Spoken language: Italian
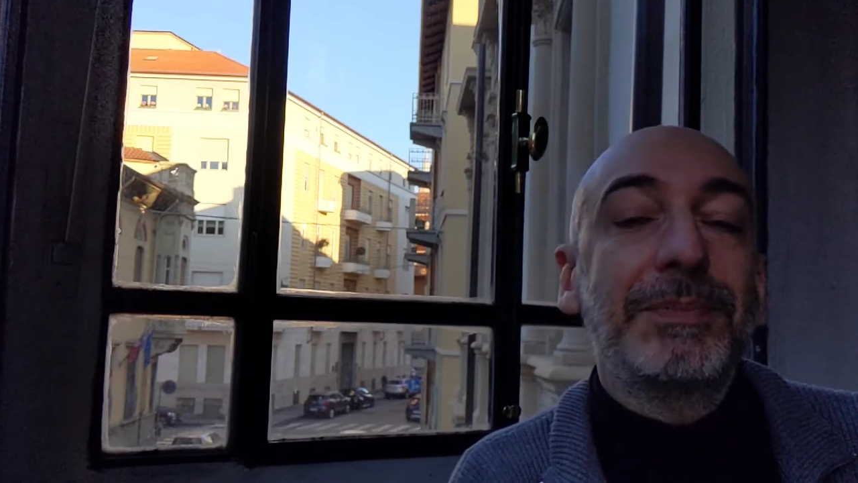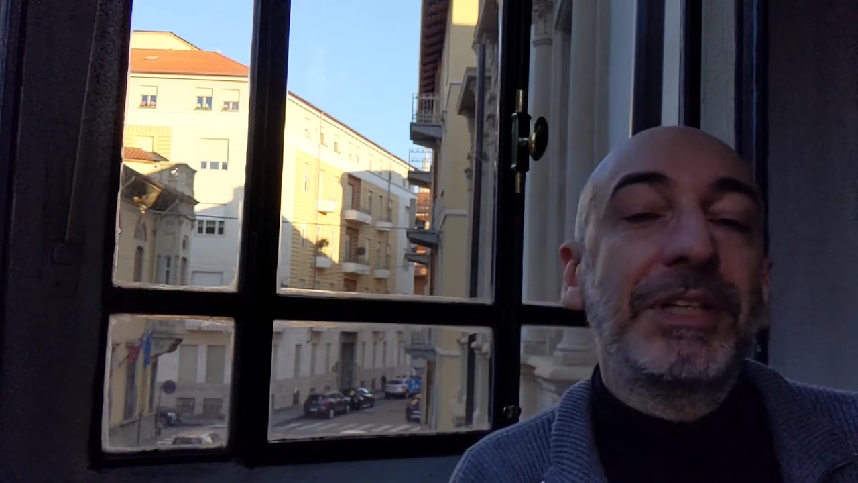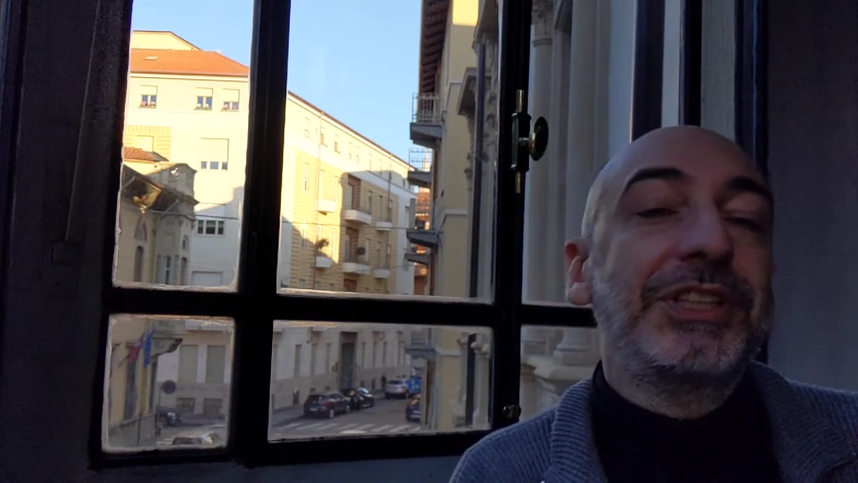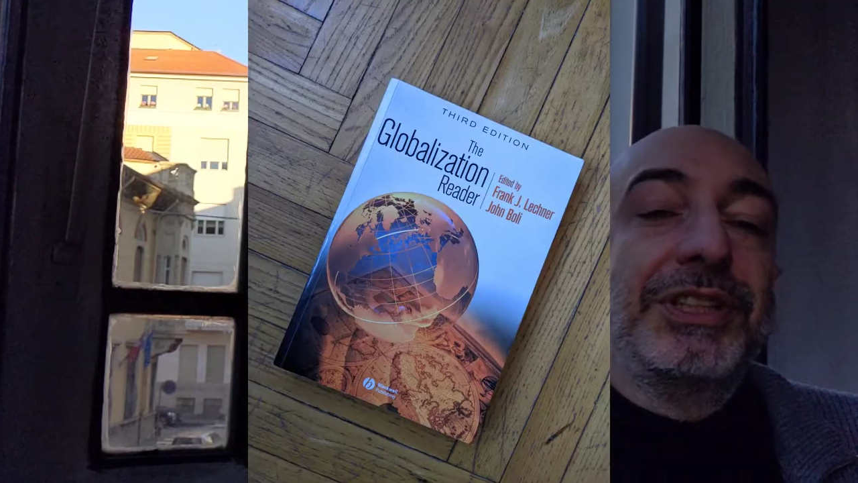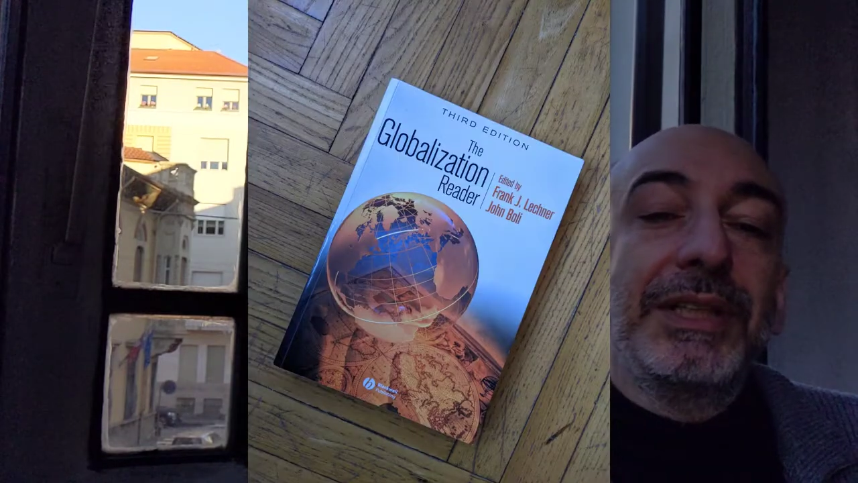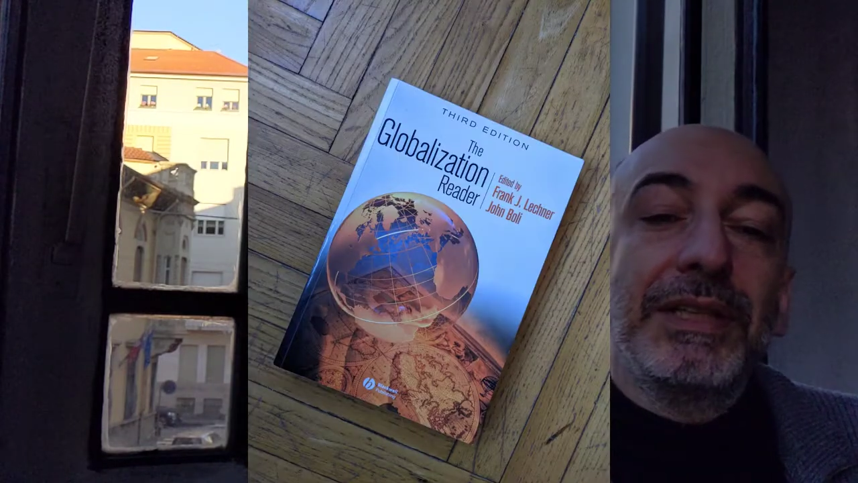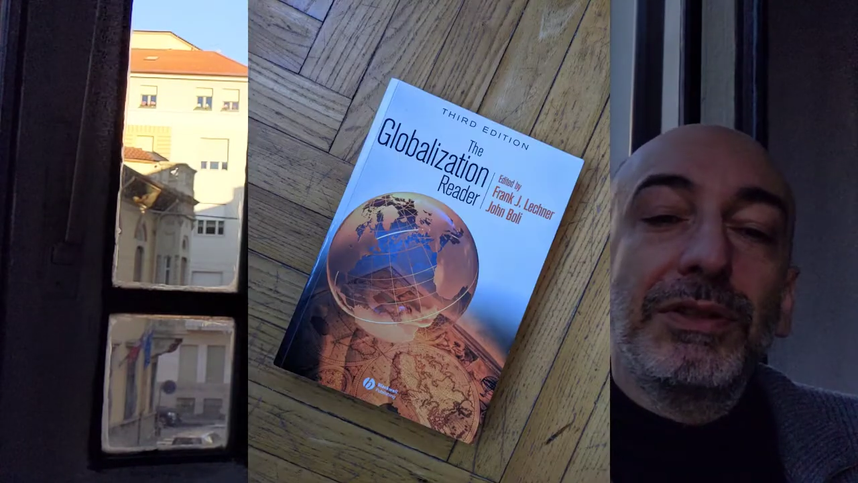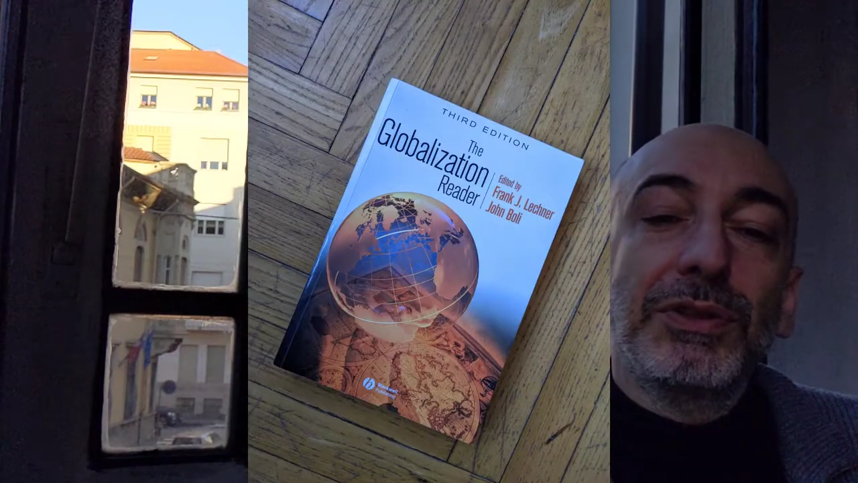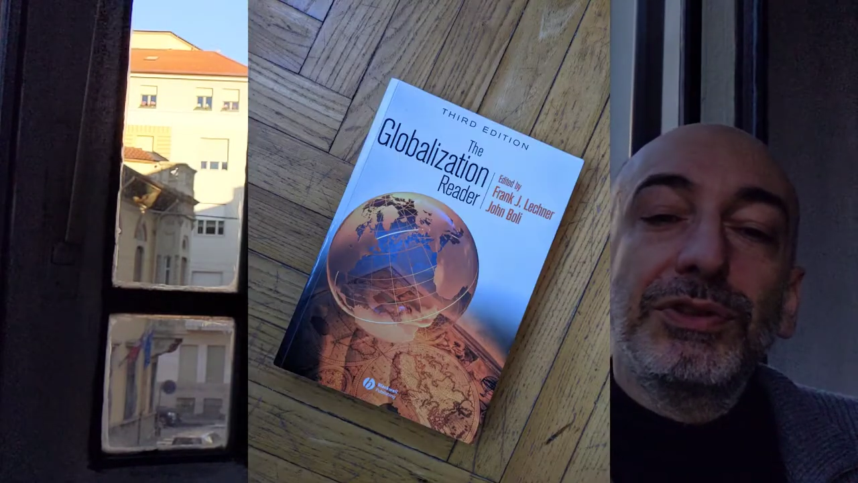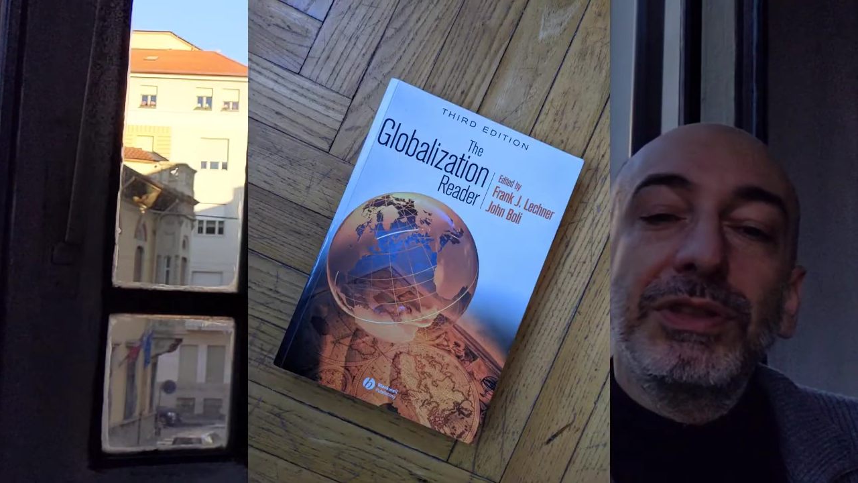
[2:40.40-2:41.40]

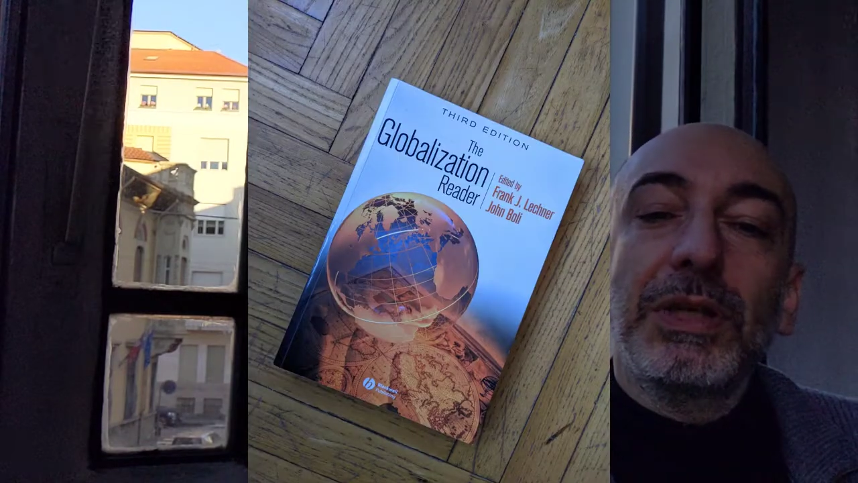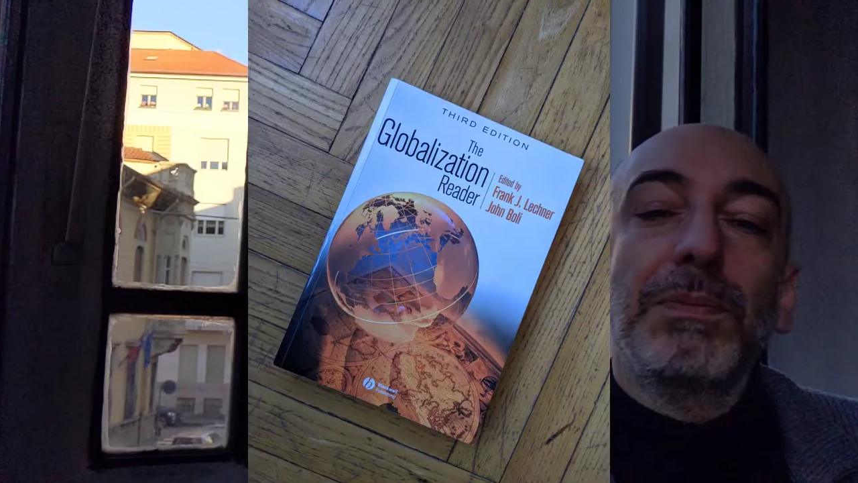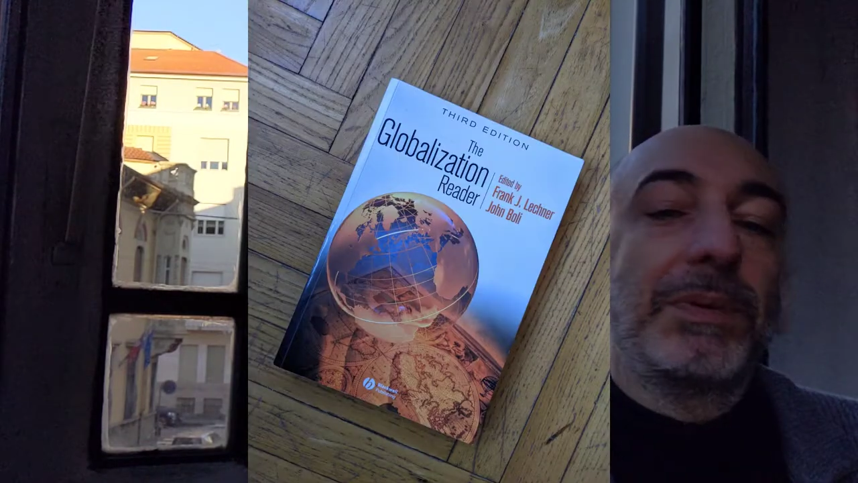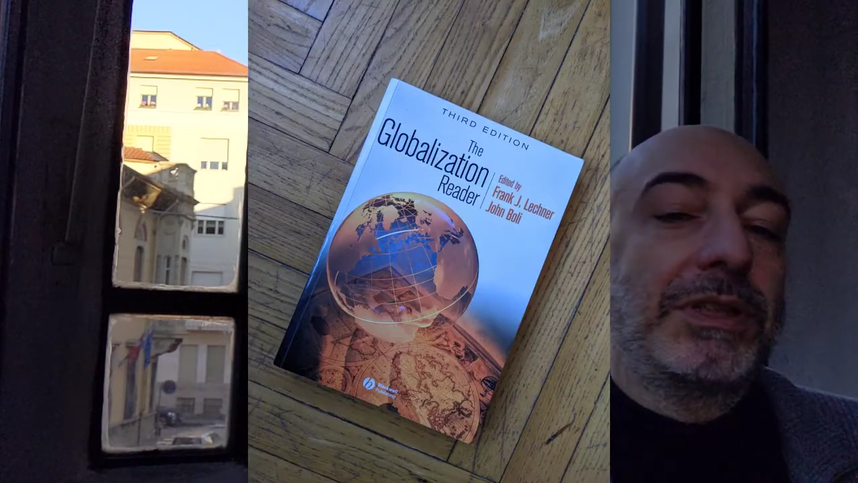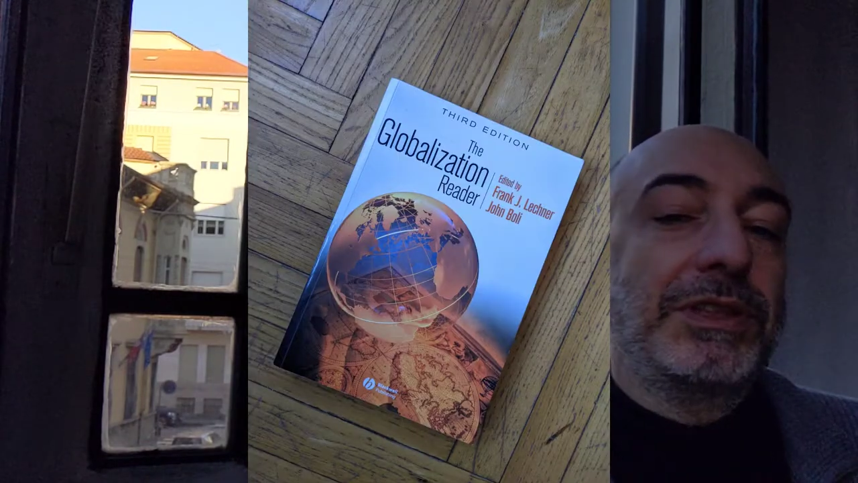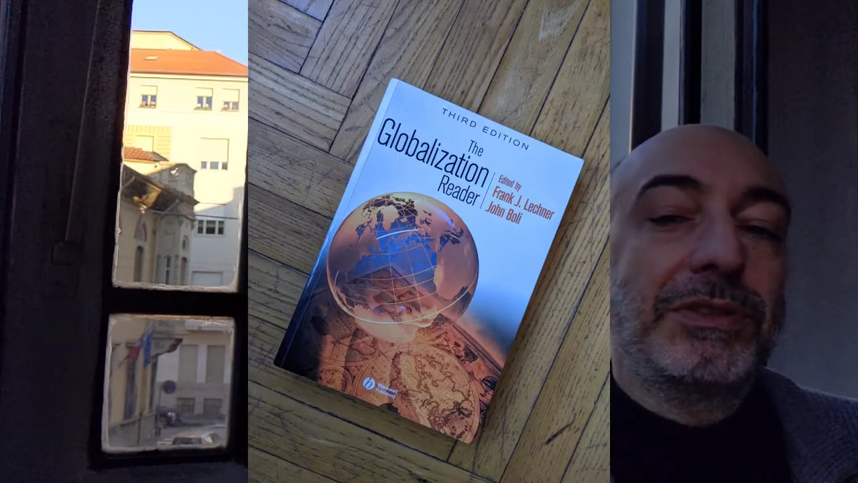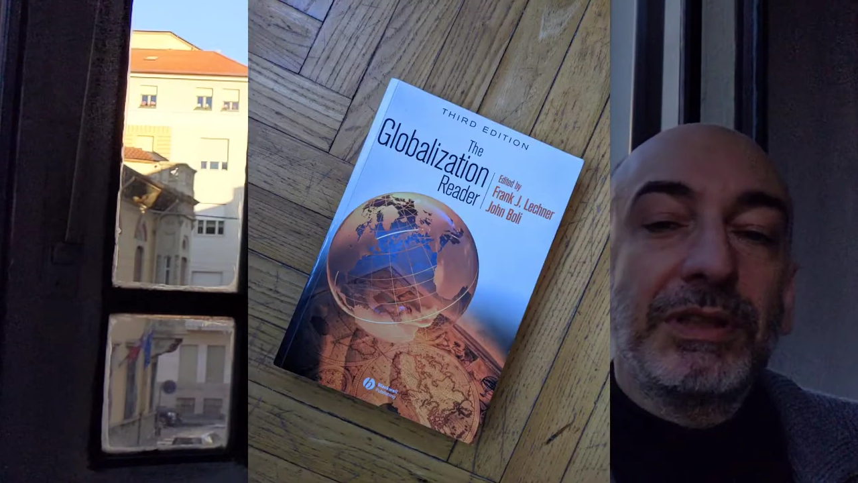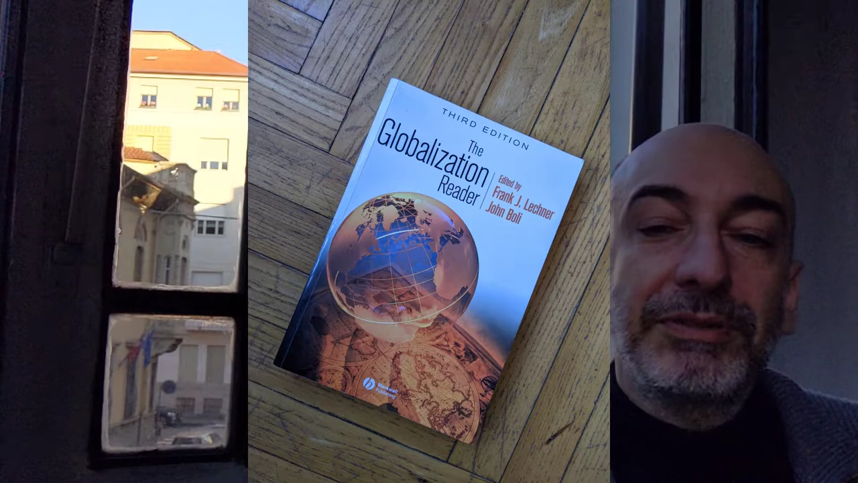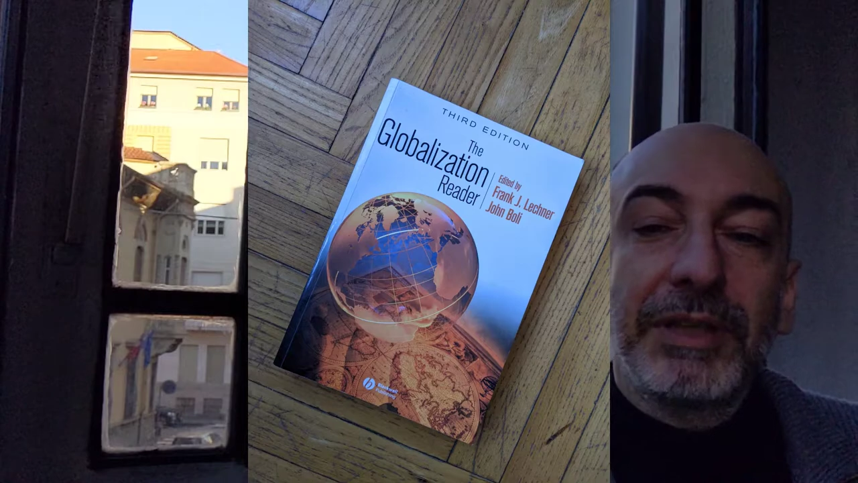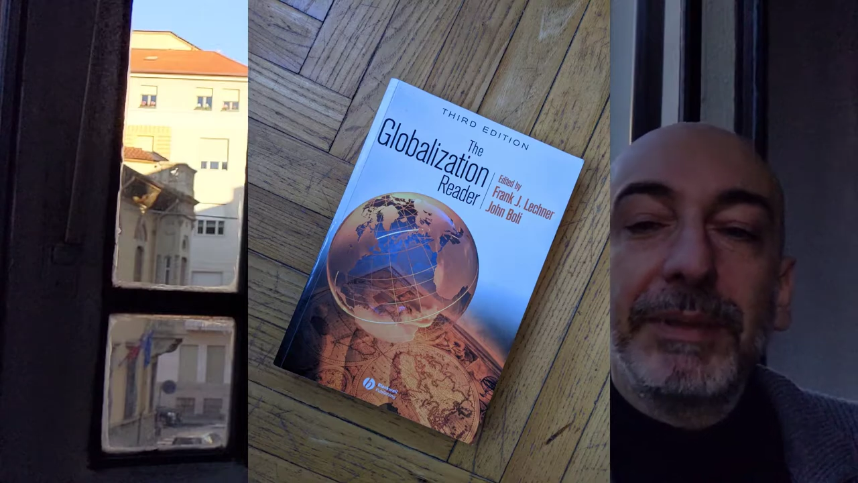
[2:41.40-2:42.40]
prescindendo così da un preciso
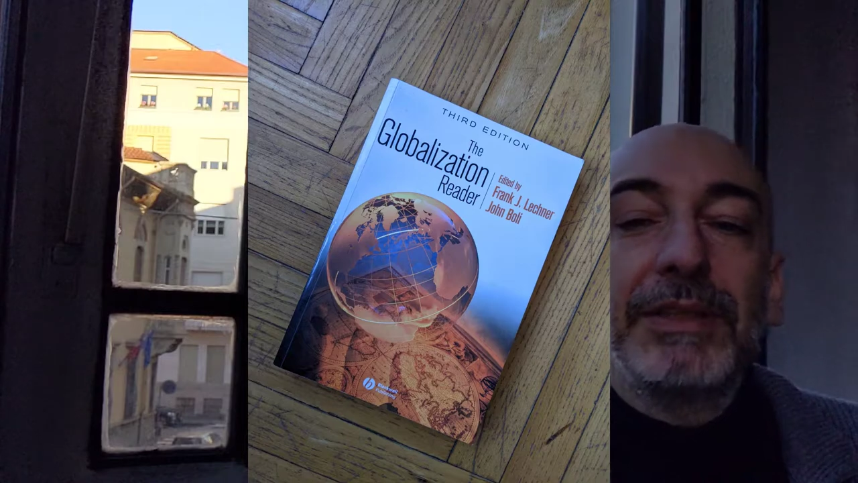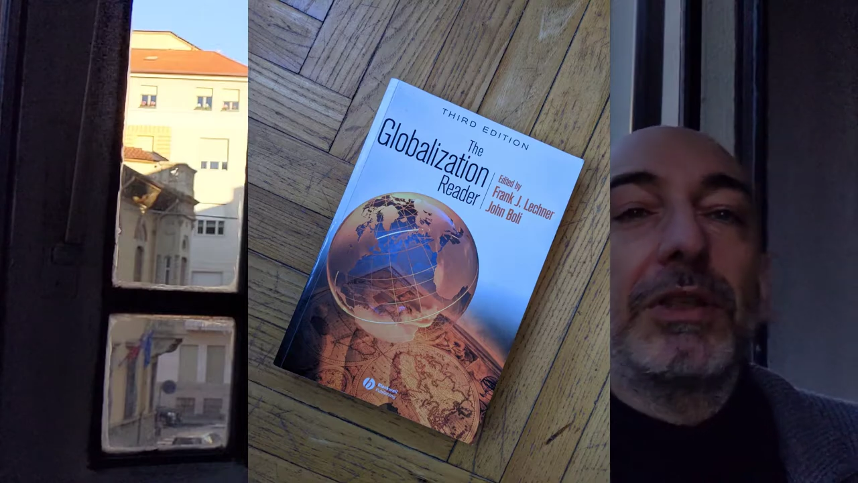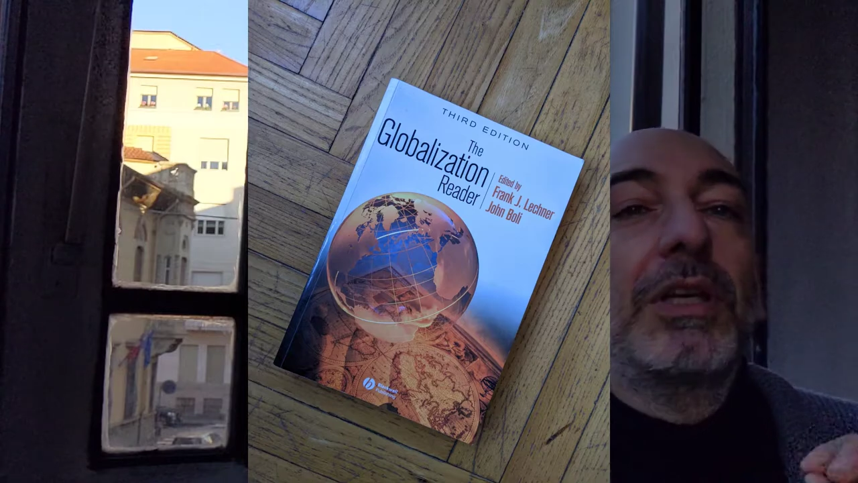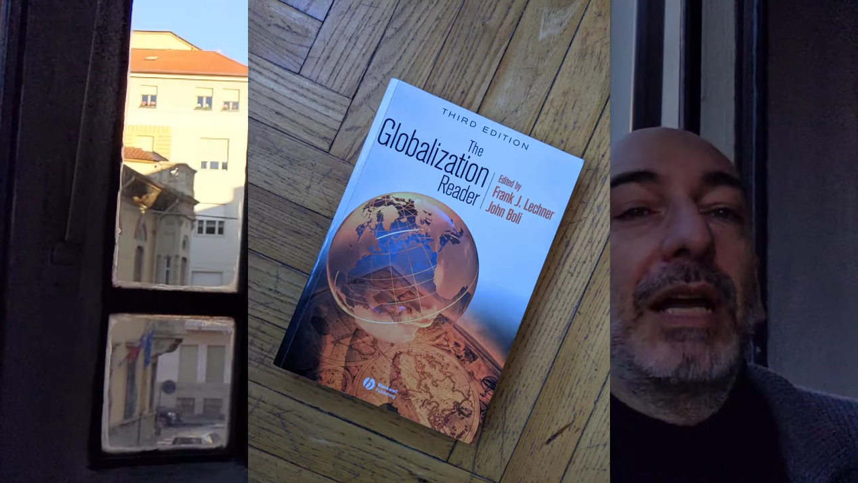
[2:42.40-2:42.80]
riferimento